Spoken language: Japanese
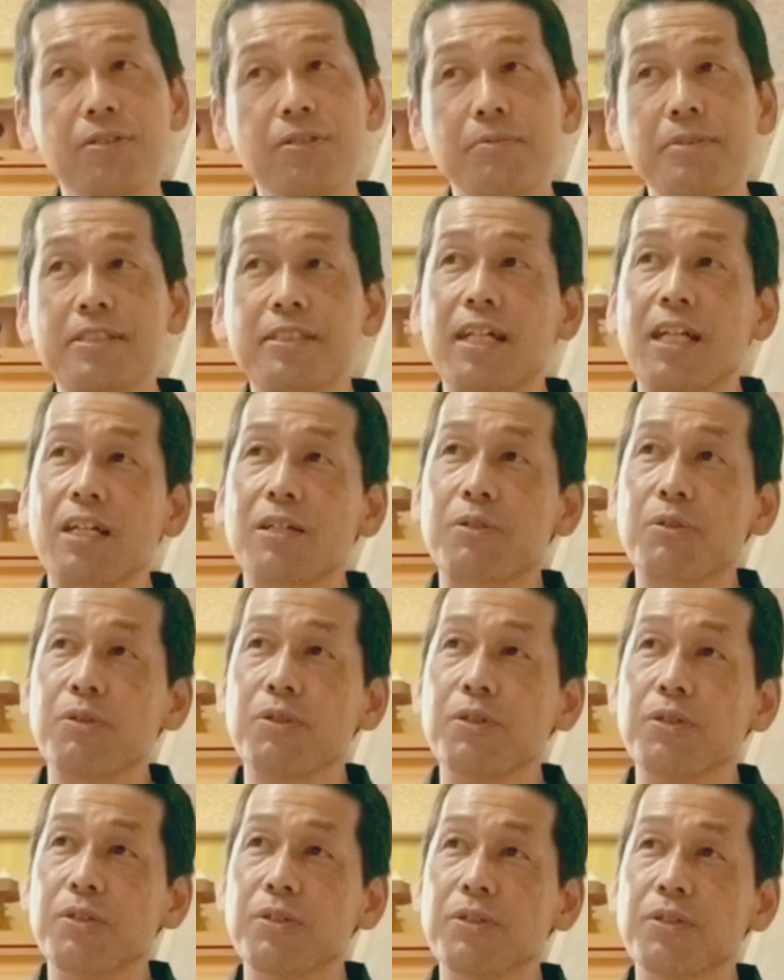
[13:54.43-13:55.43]
自ら
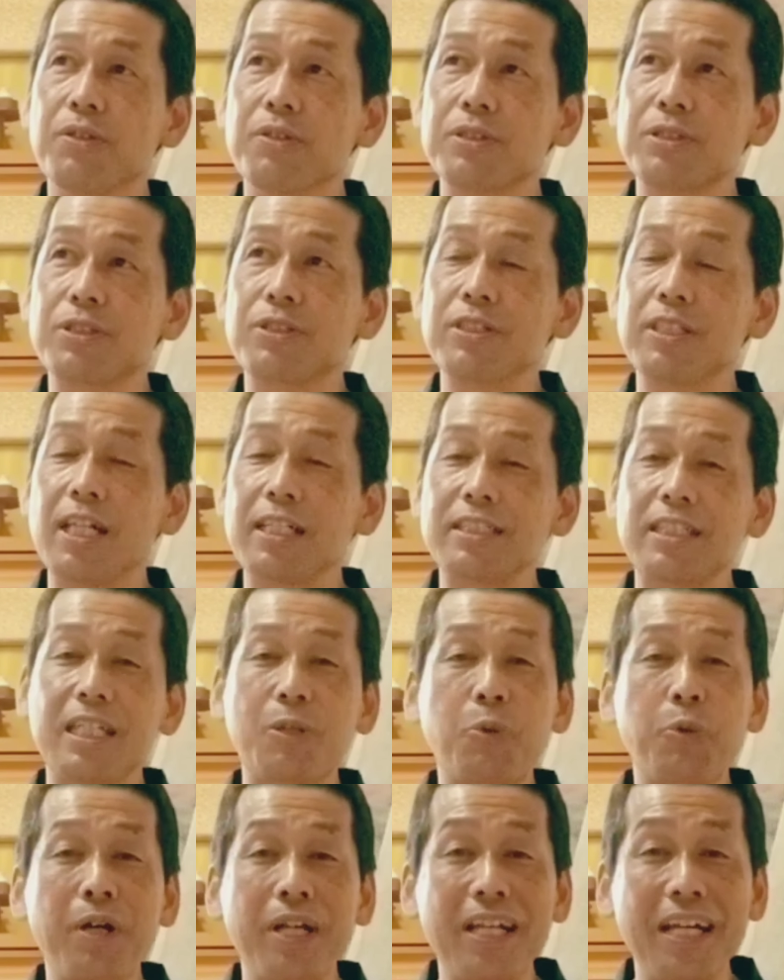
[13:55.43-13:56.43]
こう、作り出してい
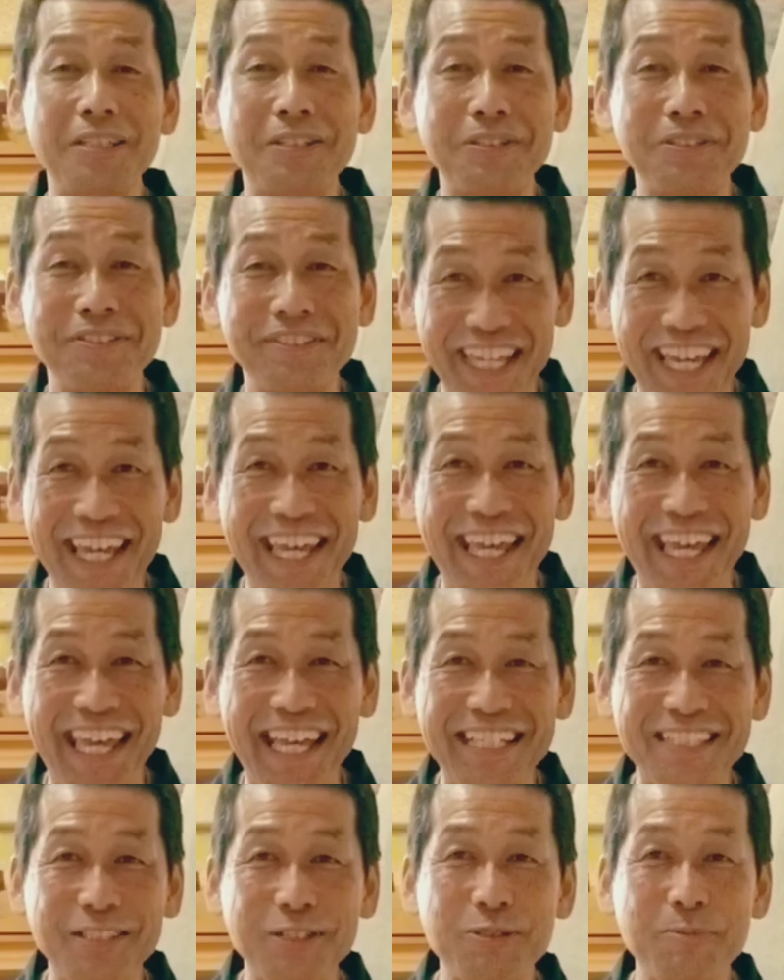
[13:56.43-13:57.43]
こうかなというね、
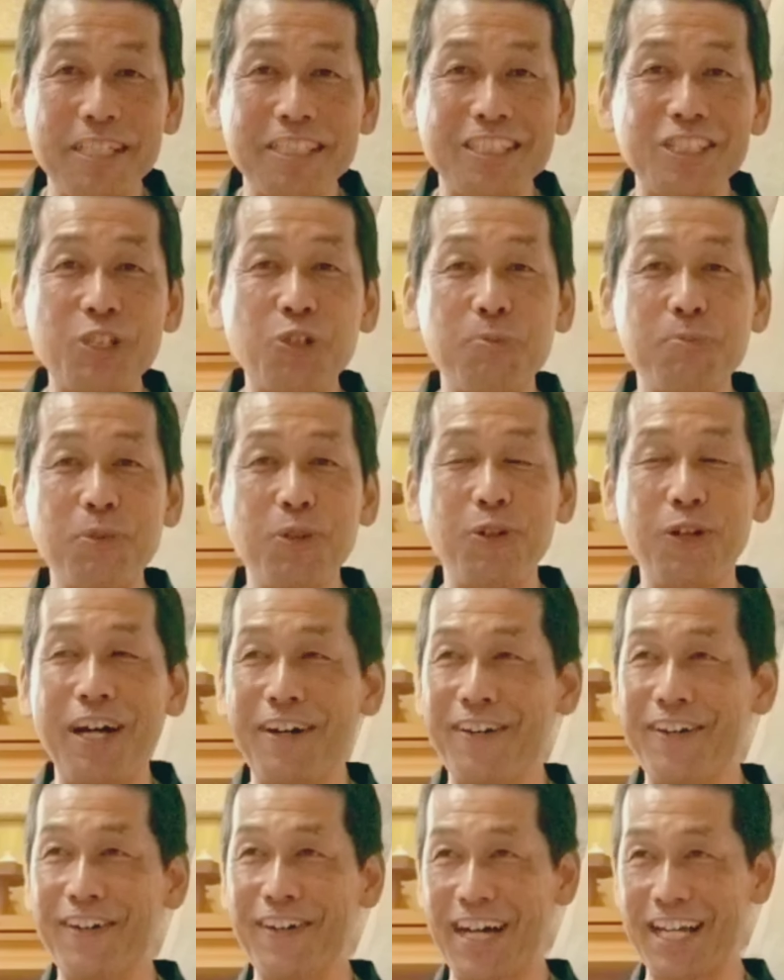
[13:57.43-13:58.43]
そういうまあ持論も
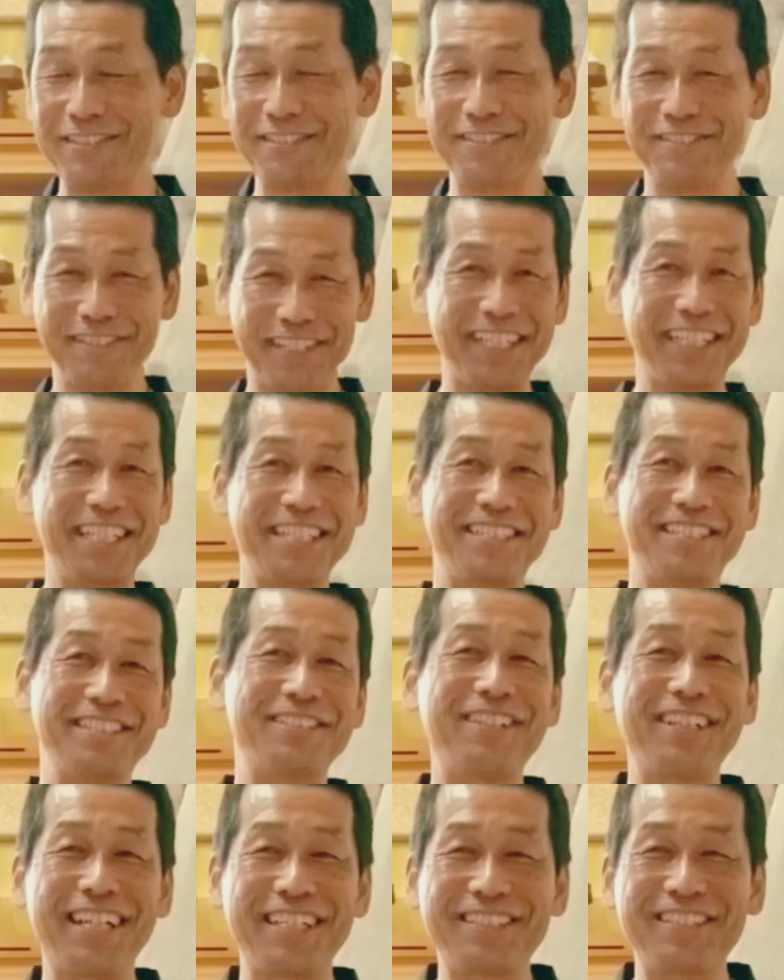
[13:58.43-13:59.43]
あるわけです。
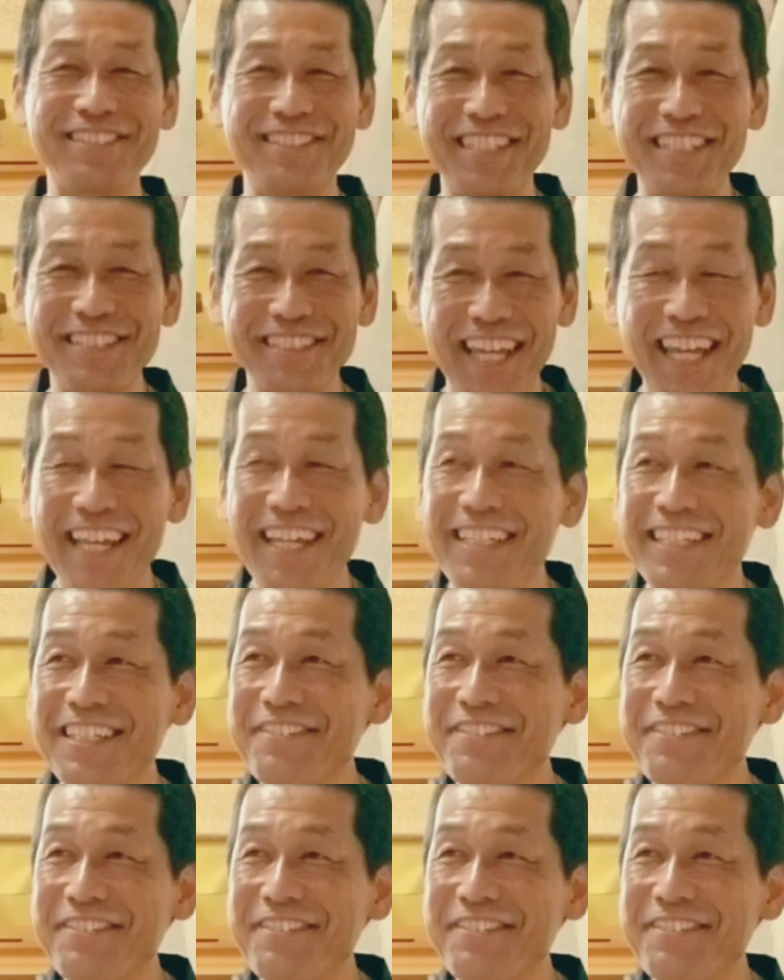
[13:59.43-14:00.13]
それが一つですね。